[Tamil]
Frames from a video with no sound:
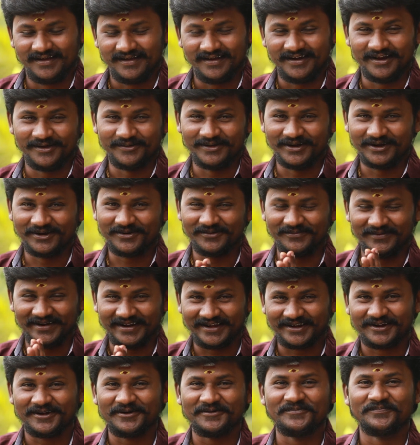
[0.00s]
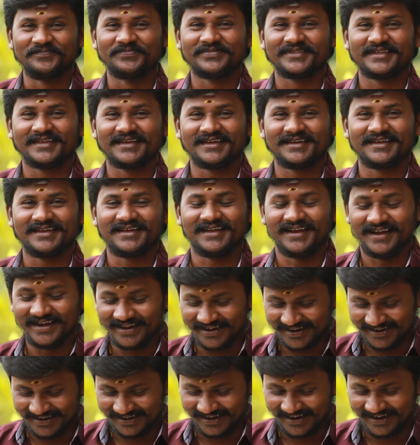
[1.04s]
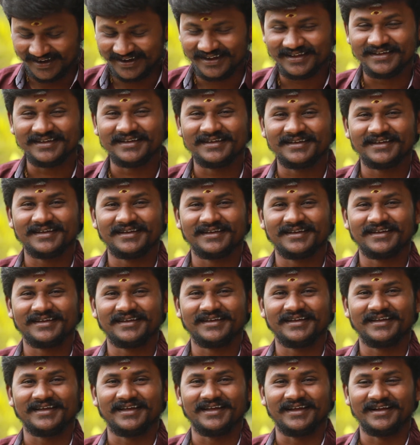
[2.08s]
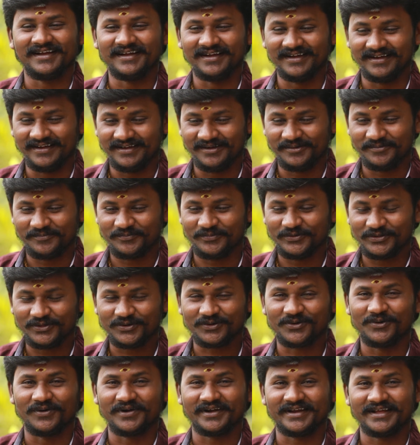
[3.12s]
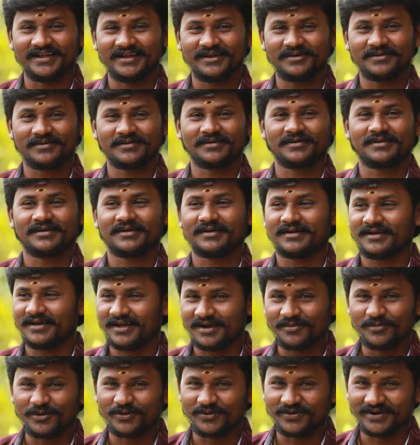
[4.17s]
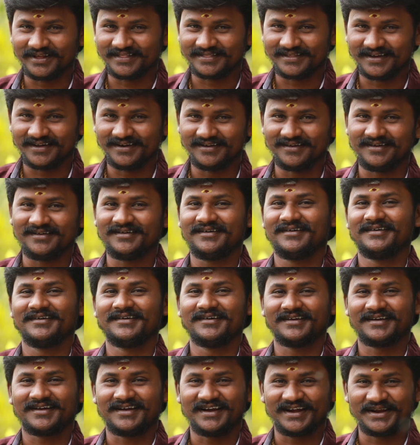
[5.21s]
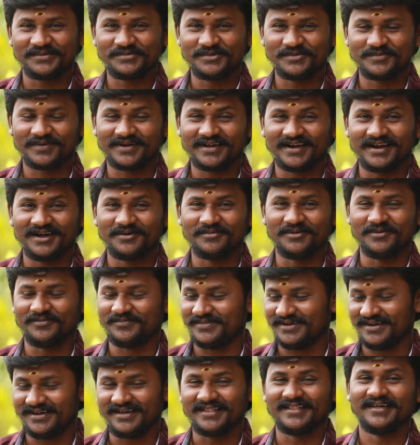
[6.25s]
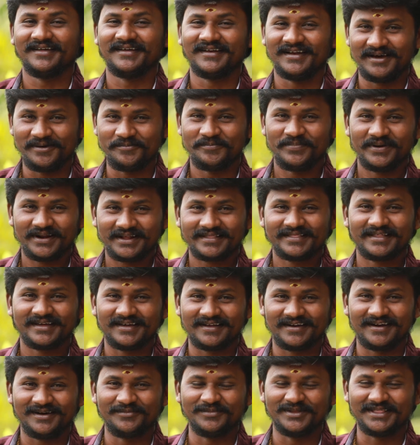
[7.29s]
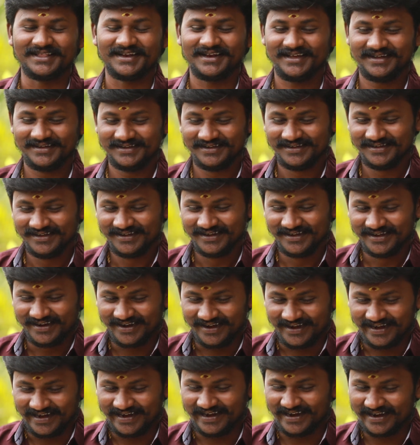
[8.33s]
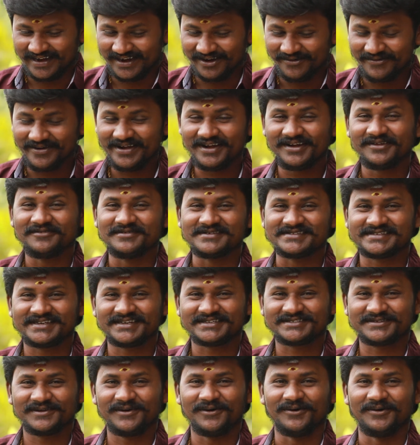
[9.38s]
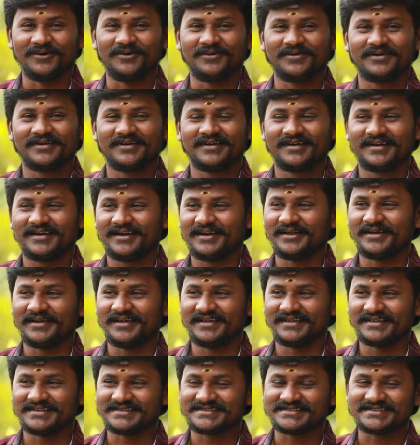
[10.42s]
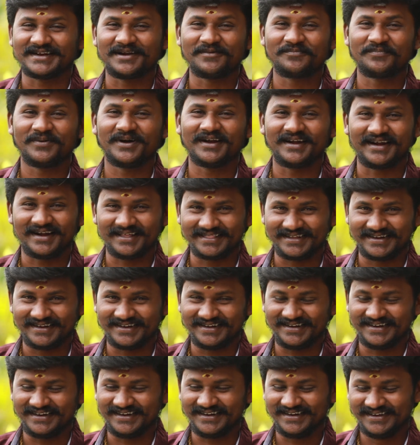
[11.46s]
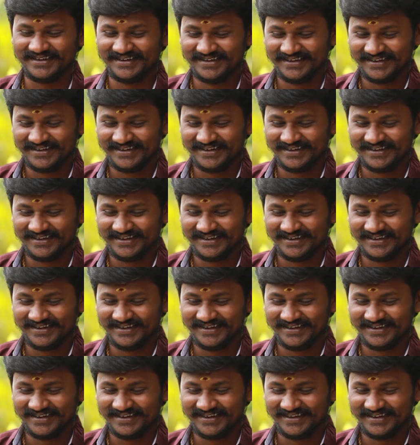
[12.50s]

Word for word: அனைவருக்கும் வணக்கம் இன்றைக்கி எங்கள் புதுக்கோட்டை கரம்பக்குடி தாலுக்கா கலபம் கிராமம் அதாவது நான் பிறந்த கிராமத்தில் இன்றைக்கி எங்கள் வீட்டு விசேஷம் நல்ல சிறப்பாக நடந்துகிட்ருக்கு